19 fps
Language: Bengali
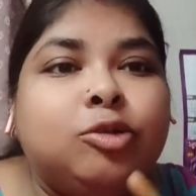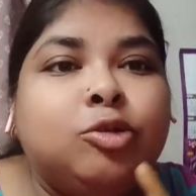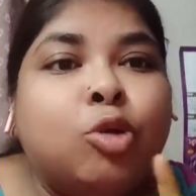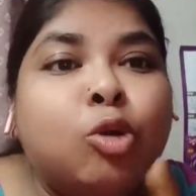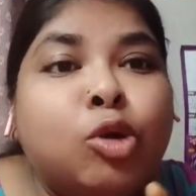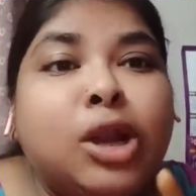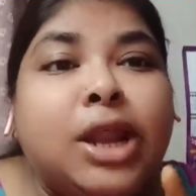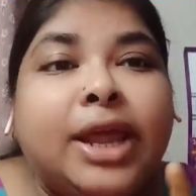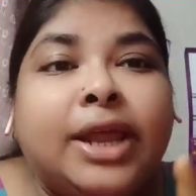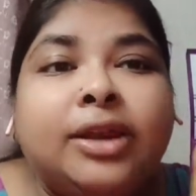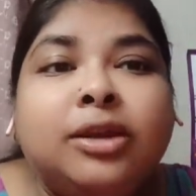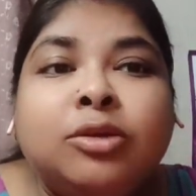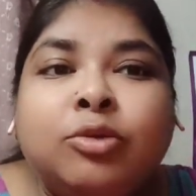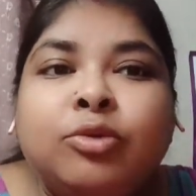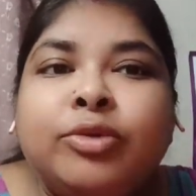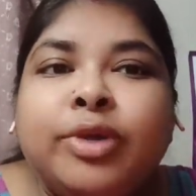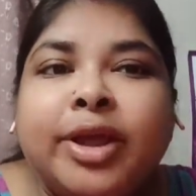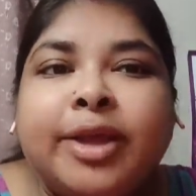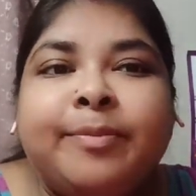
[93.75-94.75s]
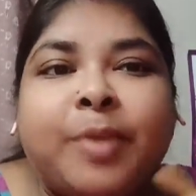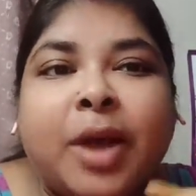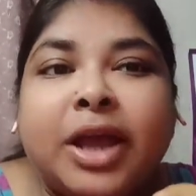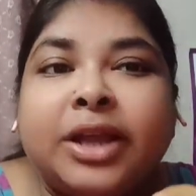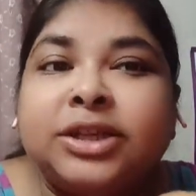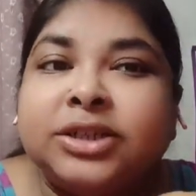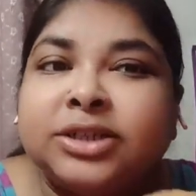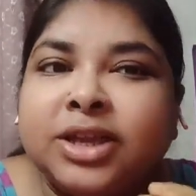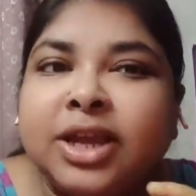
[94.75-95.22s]
নোলেন গুড়ের
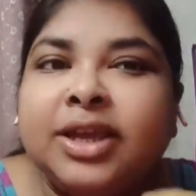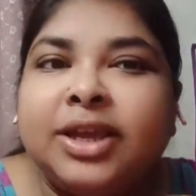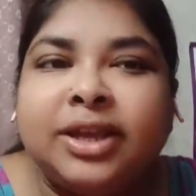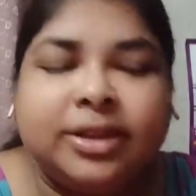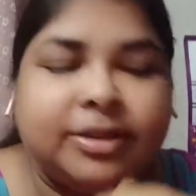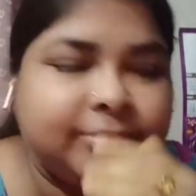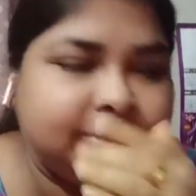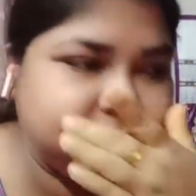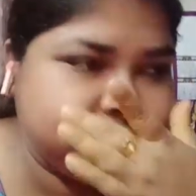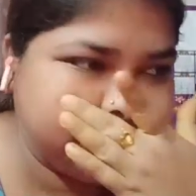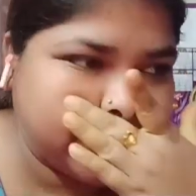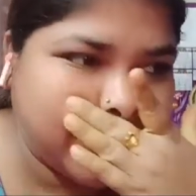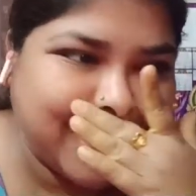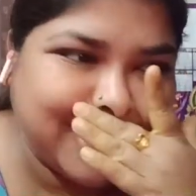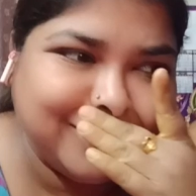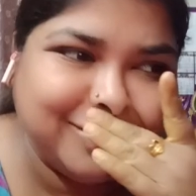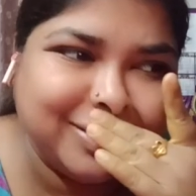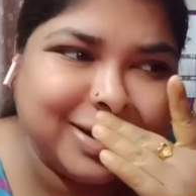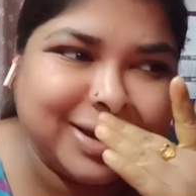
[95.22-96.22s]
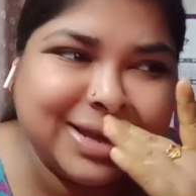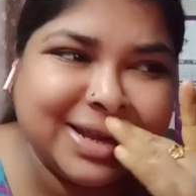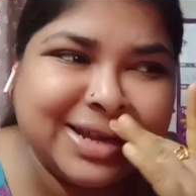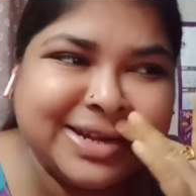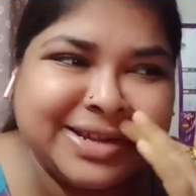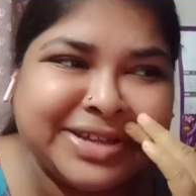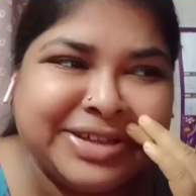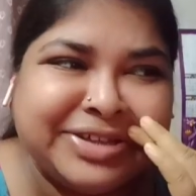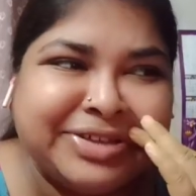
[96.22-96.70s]
পায়েসটাই খেতে বেশি ভালো লাগে
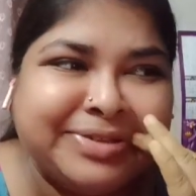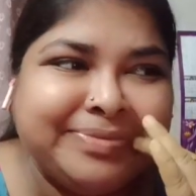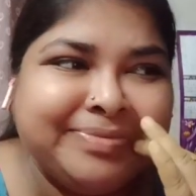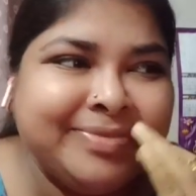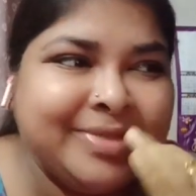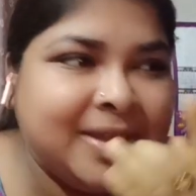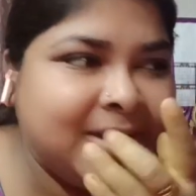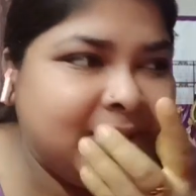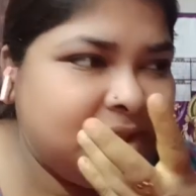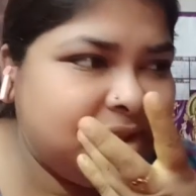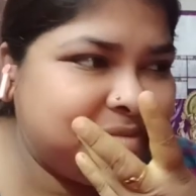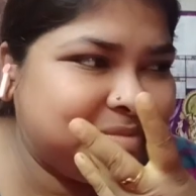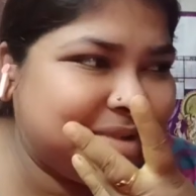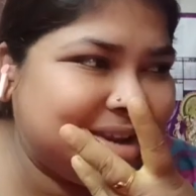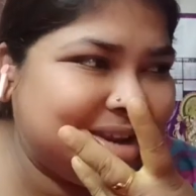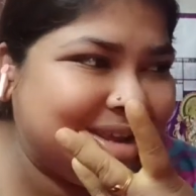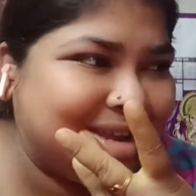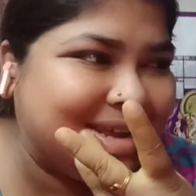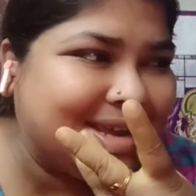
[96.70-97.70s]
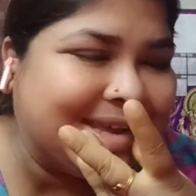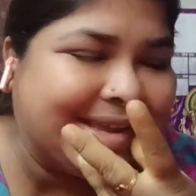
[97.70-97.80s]
আর কি মানে